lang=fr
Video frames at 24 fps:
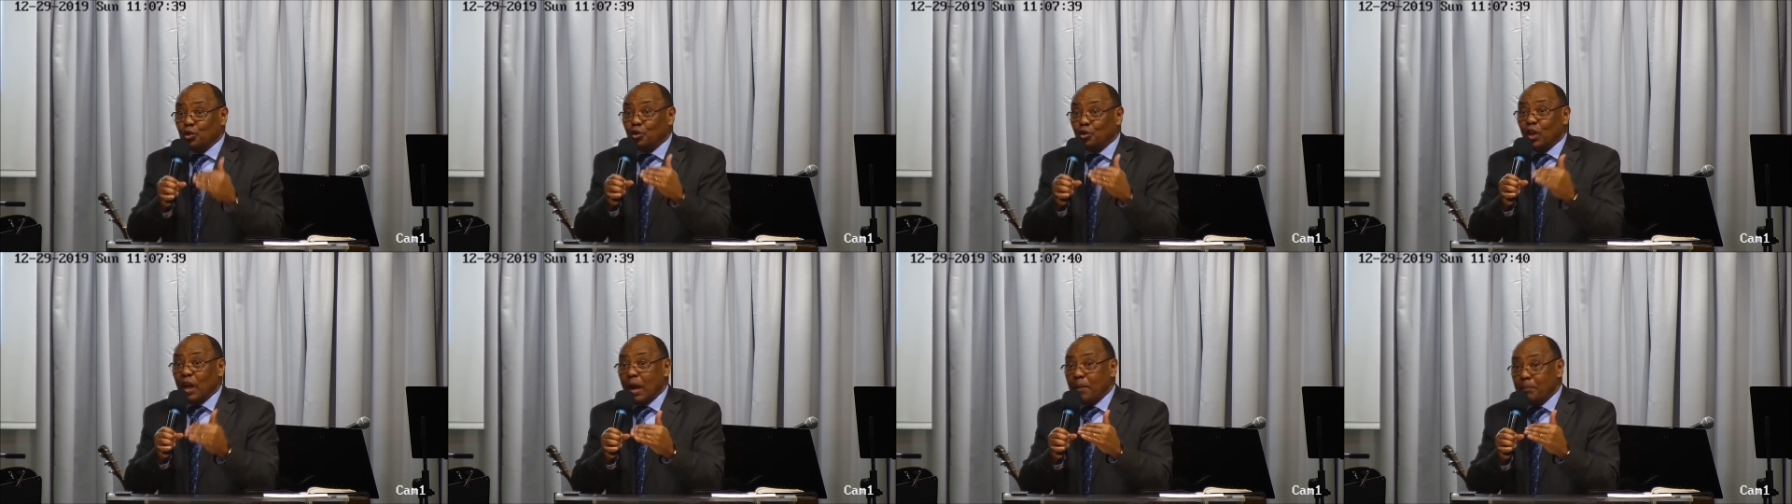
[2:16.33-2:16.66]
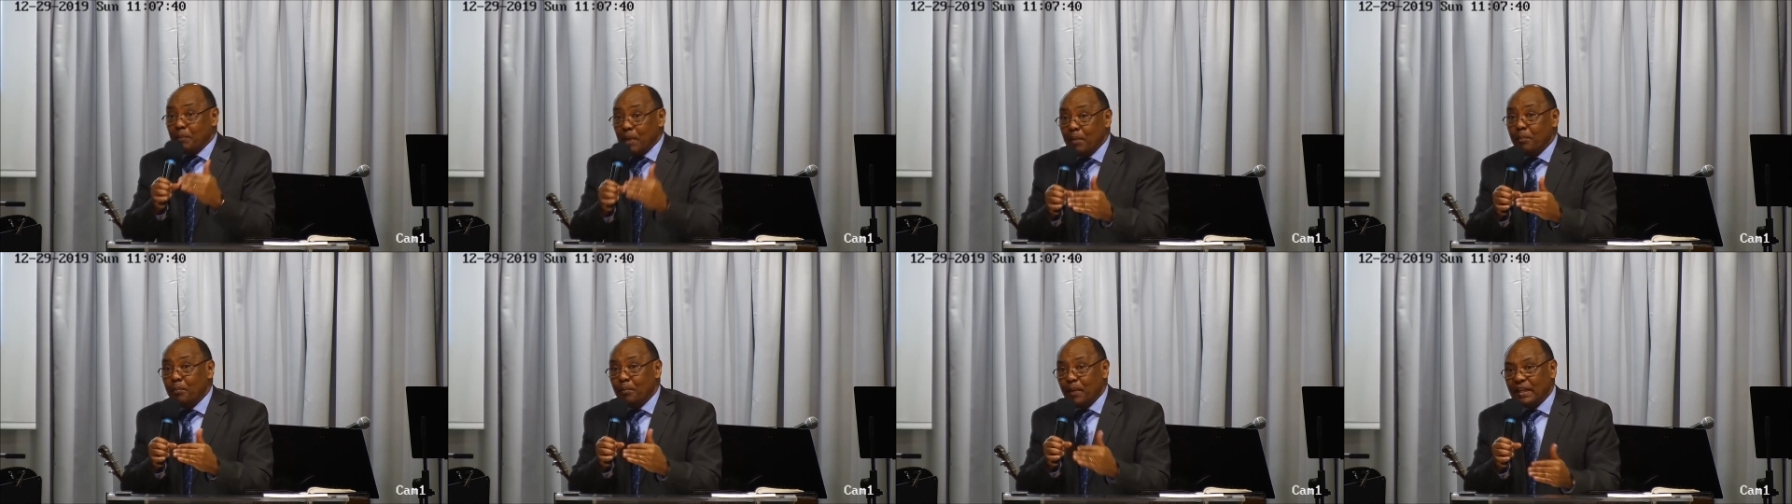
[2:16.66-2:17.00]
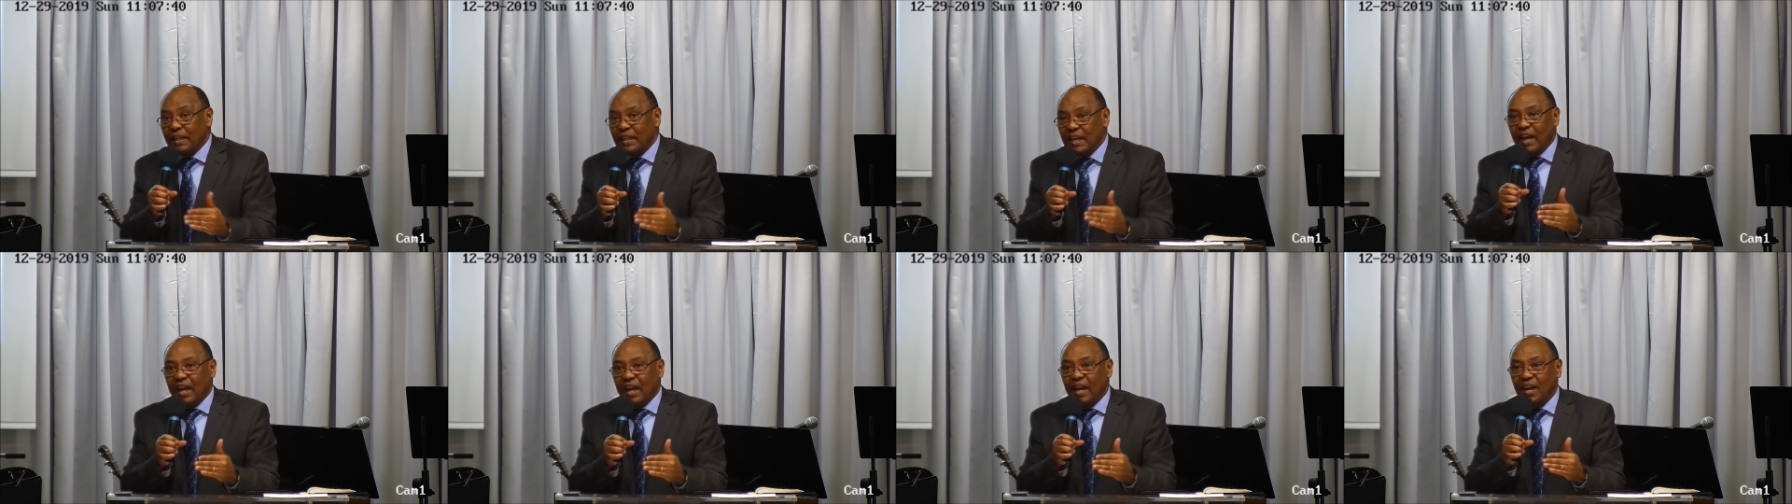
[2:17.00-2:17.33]
de la même
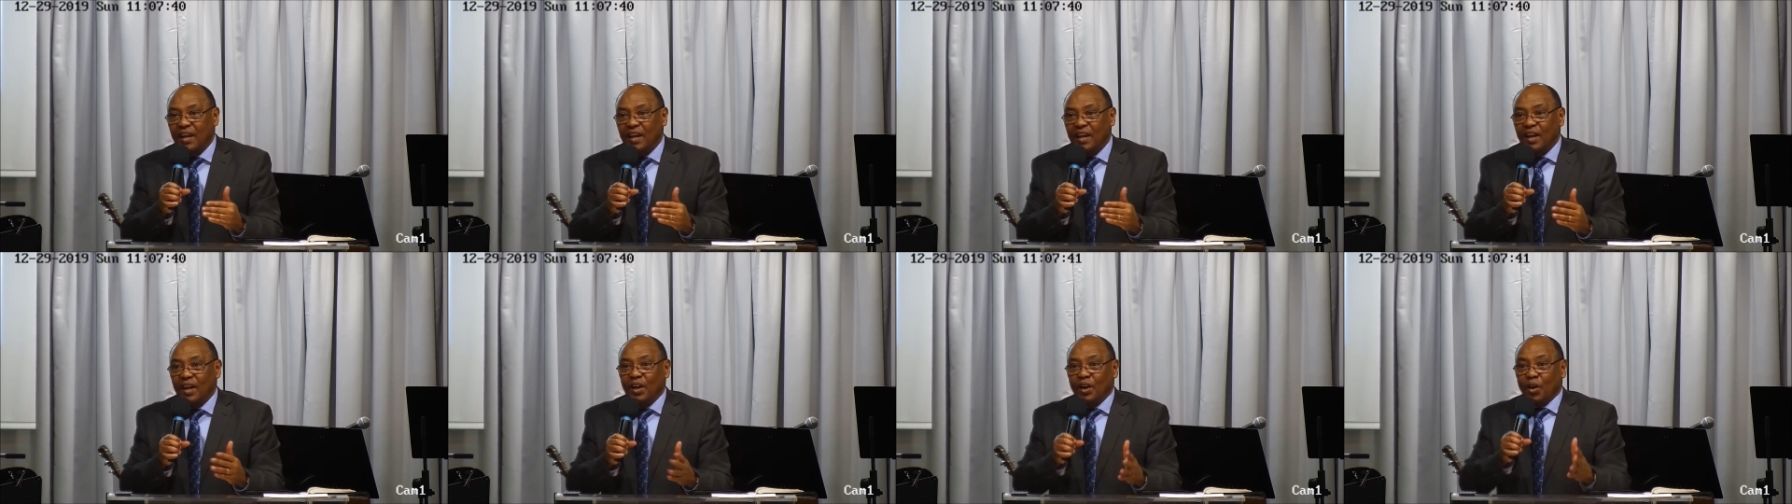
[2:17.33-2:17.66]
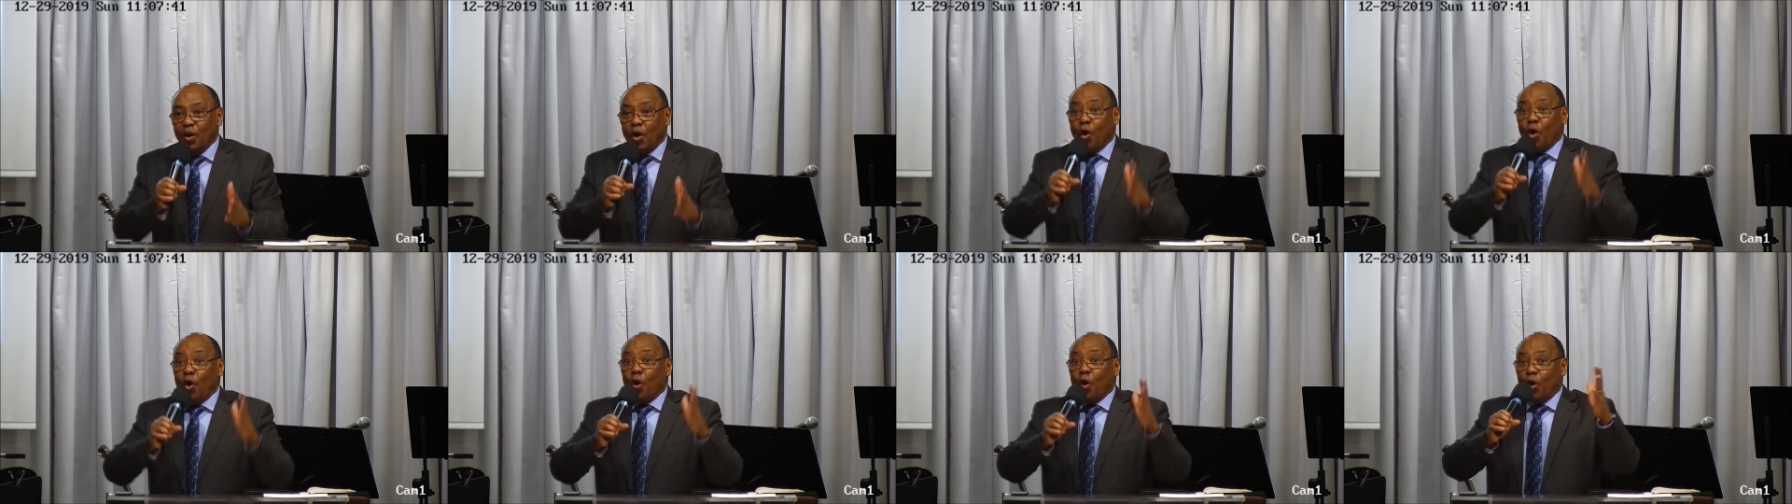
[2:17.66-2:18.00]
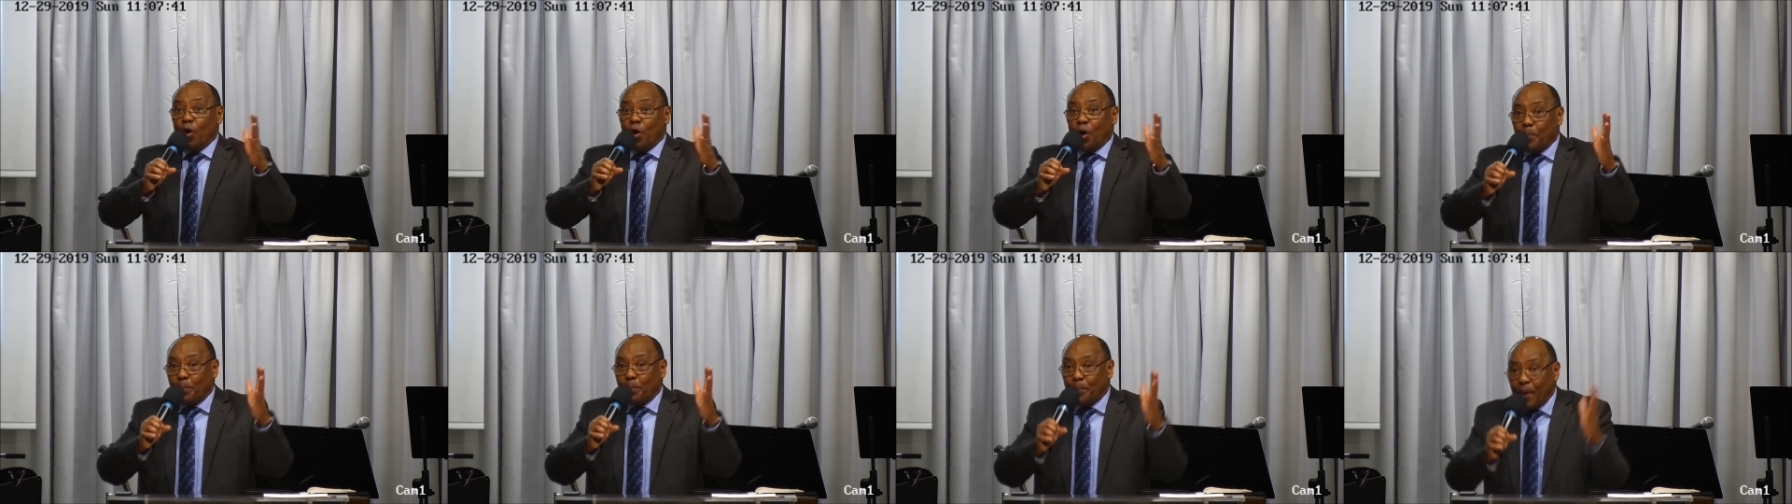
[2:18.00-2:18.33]
manière on
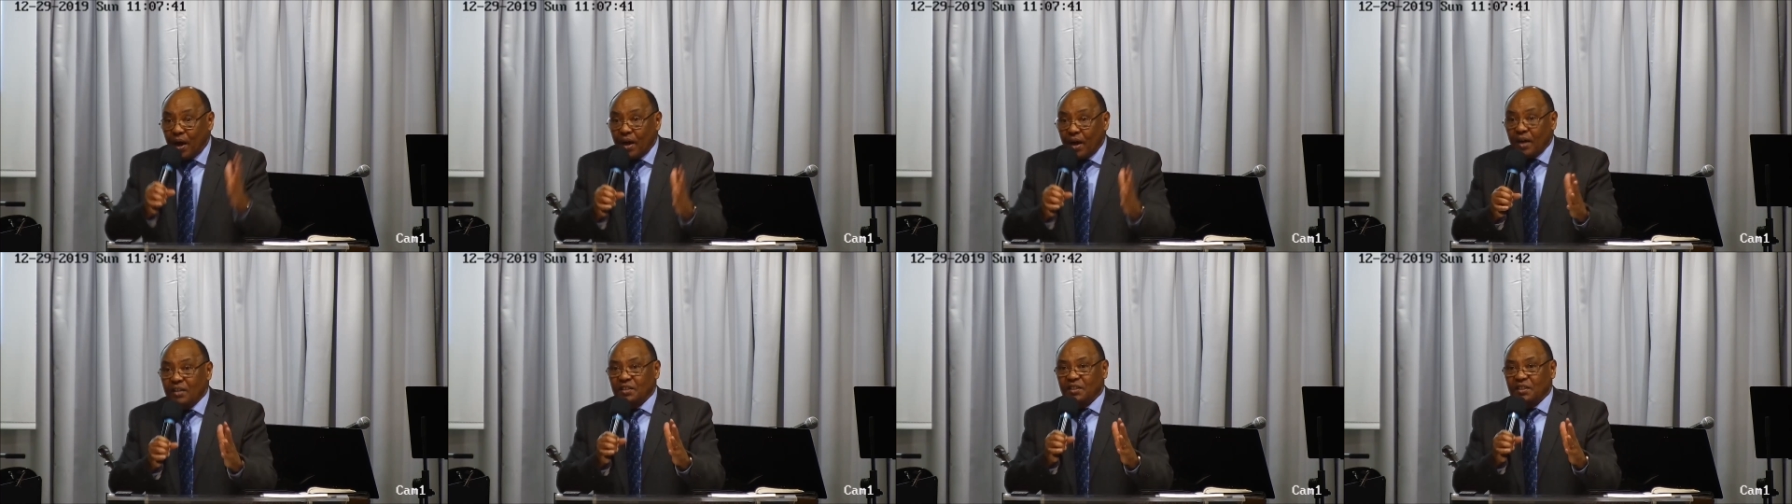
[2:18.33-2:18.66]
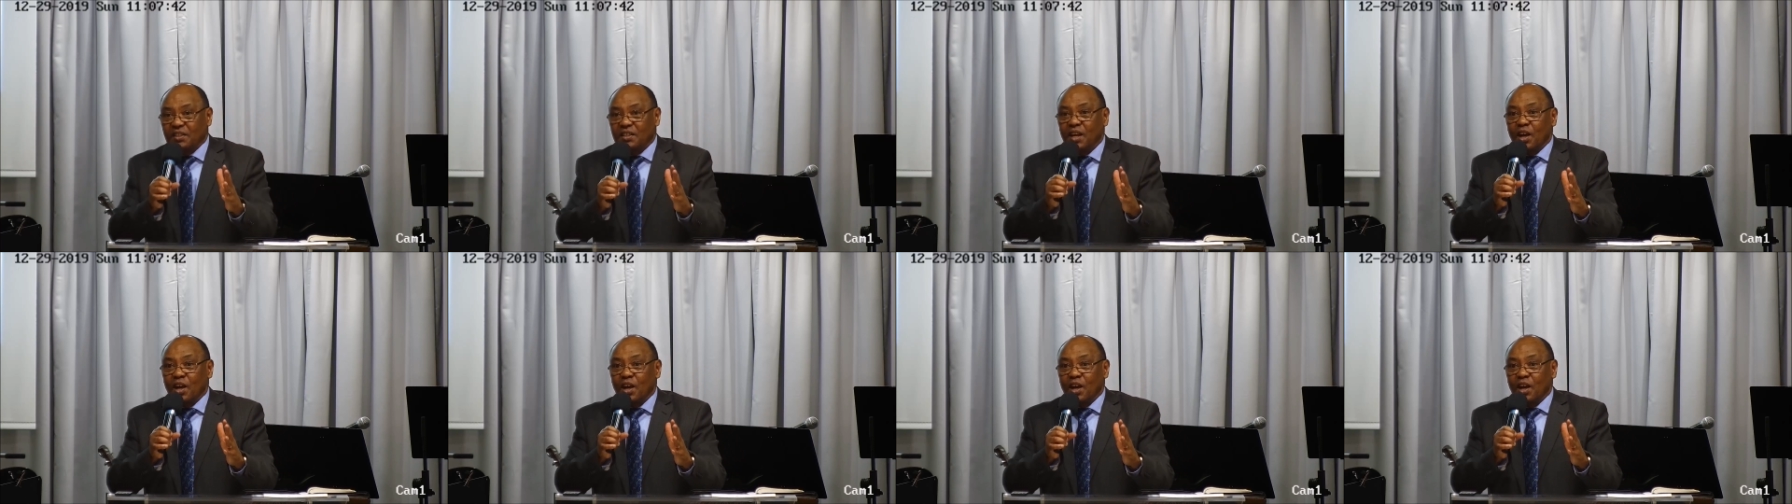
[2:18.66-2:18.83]
repense,